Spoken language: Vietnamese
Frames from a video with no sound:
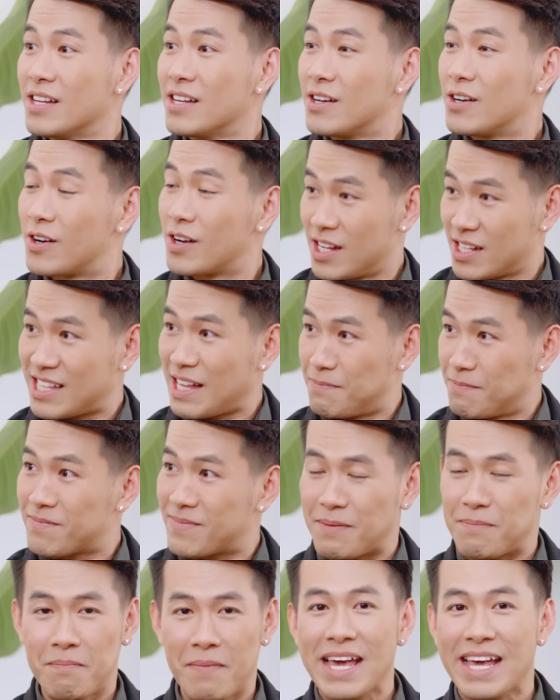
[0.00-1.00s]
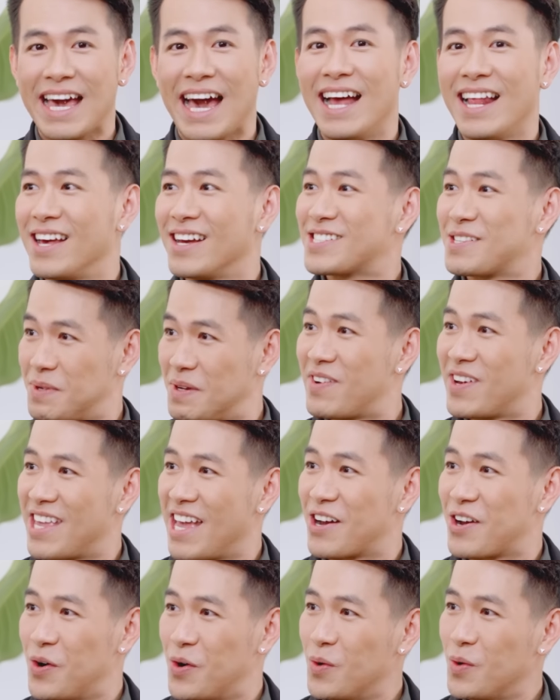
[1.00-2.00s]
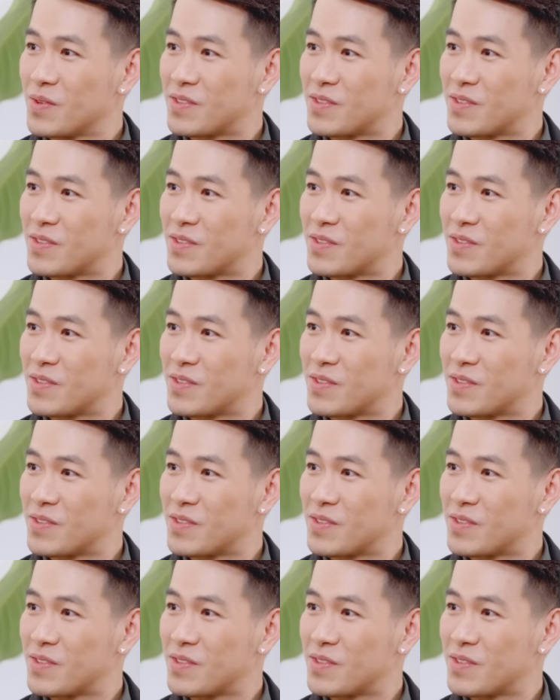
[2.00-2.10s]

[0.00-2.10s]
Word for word: À, cũng, cũng, được, tắm, cũng được, tắm mấy cái rồi mới về nhà ngủ,